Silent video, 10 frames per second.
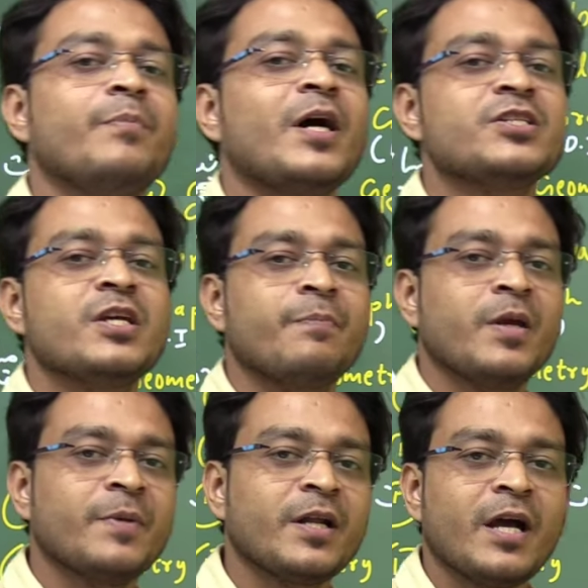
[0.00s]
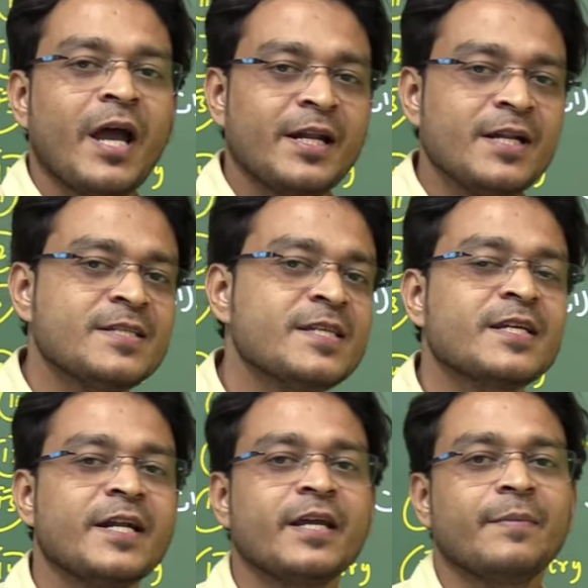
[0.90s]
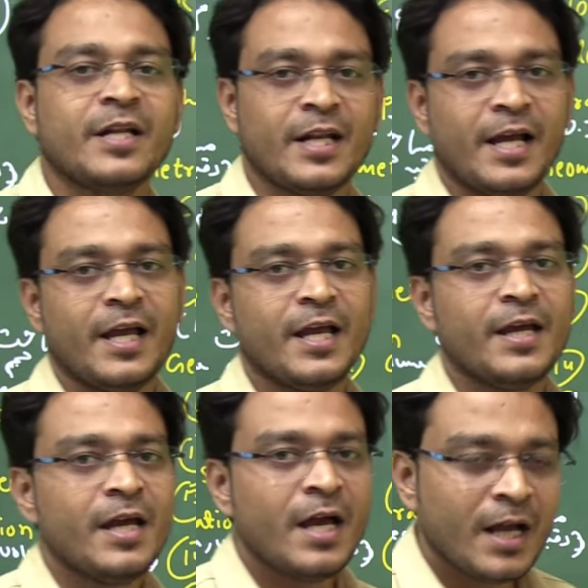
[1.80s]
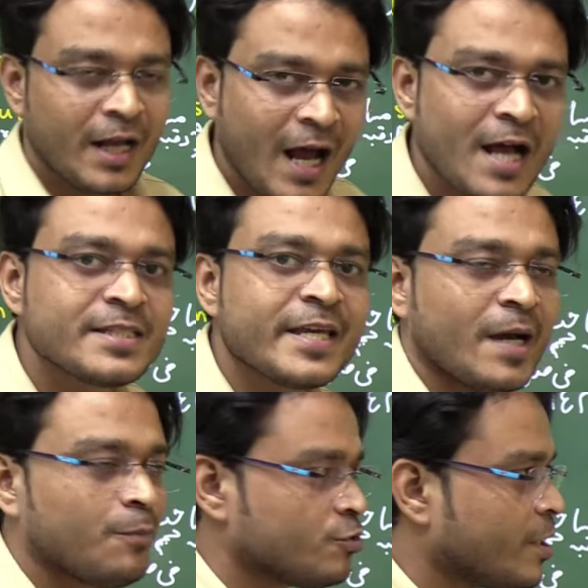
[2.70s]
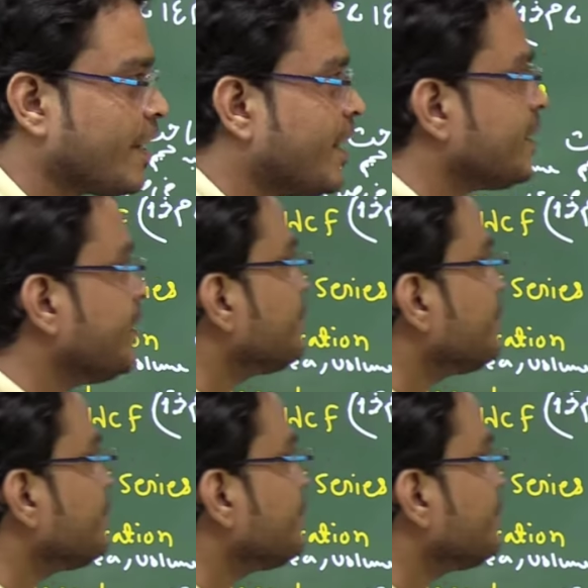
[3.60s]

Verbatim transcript: पाँच छः पेपर का एनालिसिस करके मैंने लाया है कहाँ से क्या पूछा गया था